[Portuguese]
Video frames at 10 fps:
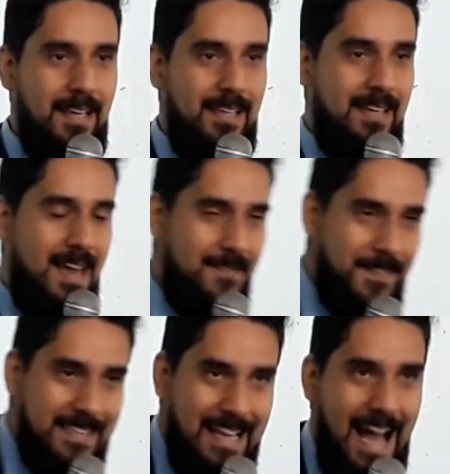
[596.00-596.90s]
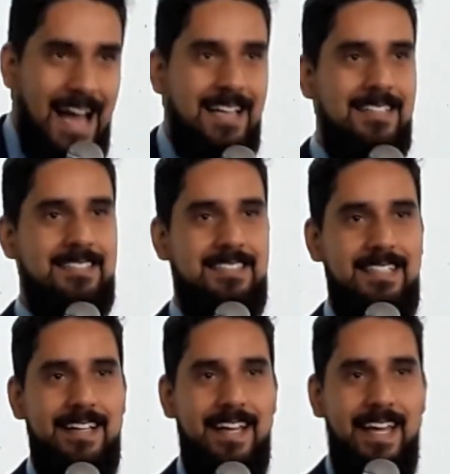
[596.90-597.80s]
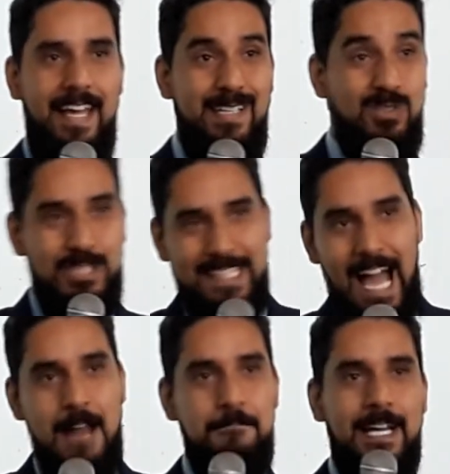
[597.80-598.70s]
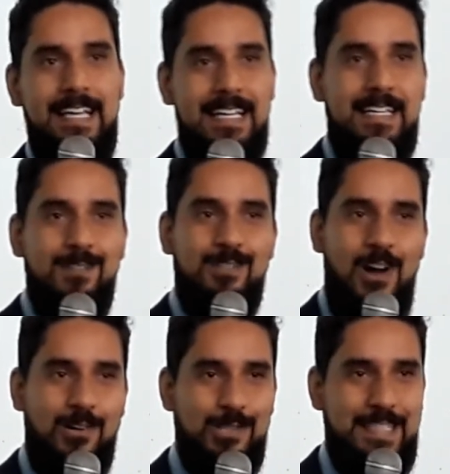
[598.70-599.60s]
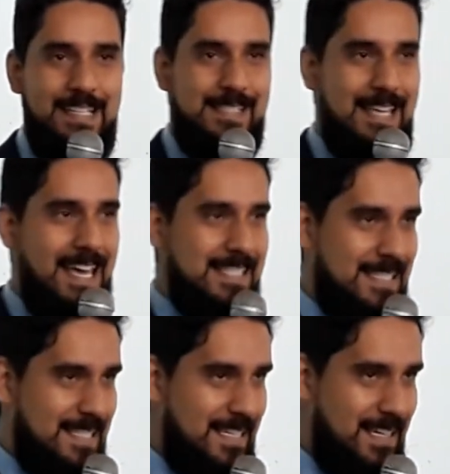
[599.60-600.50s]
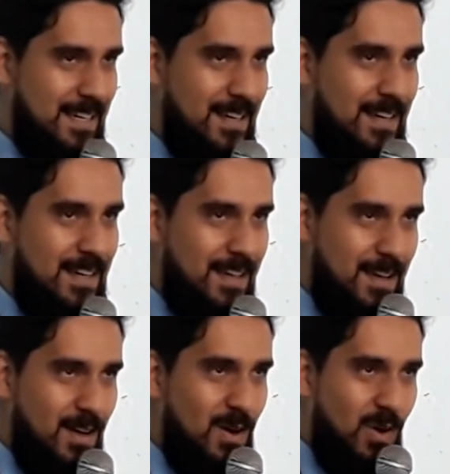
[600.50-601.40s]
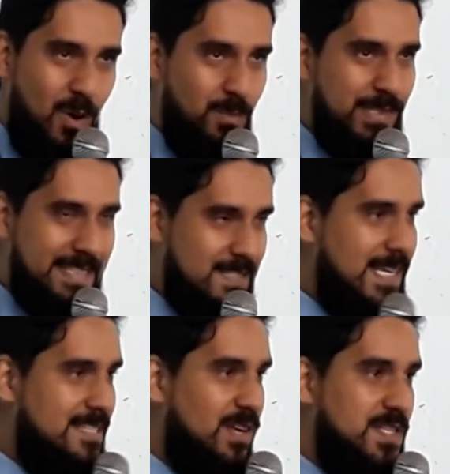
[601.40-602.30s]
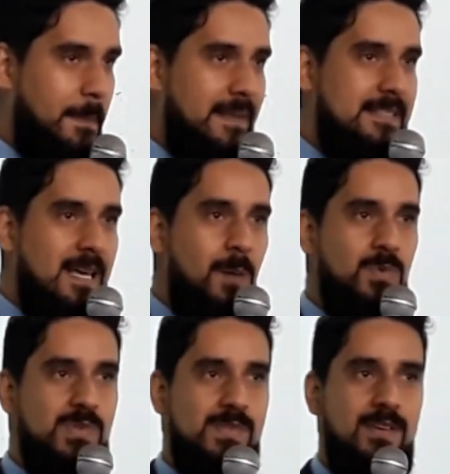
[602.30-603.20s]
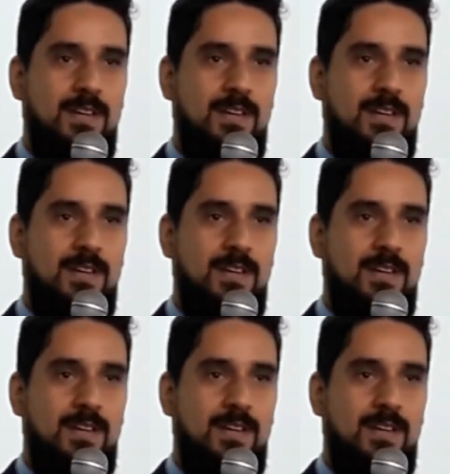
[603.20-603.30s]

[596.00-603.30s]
em revidar, em lutar para que aquilo não acontecesse, como muitas vezes nós pensamos,